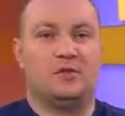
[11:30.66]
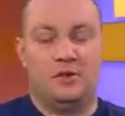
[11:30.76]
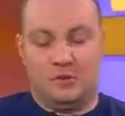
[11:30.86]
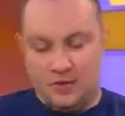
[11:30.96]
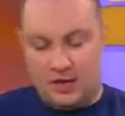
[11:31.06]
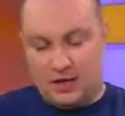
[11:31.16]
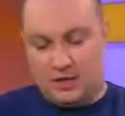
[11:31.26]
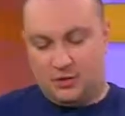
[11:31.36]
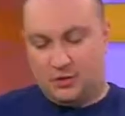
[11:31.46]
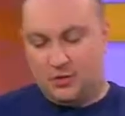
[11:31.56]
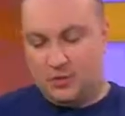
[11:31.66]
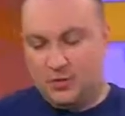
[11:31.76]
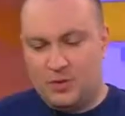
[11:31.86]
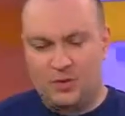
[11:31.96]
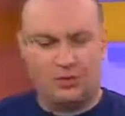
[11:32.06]
впервые я, я хочу напомнить,
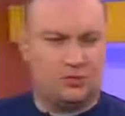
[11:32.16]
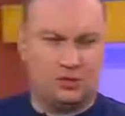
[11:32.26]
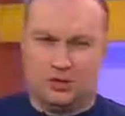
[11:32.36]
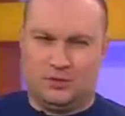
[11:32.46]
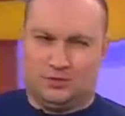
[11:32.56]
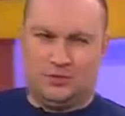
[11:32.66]
мало кто уже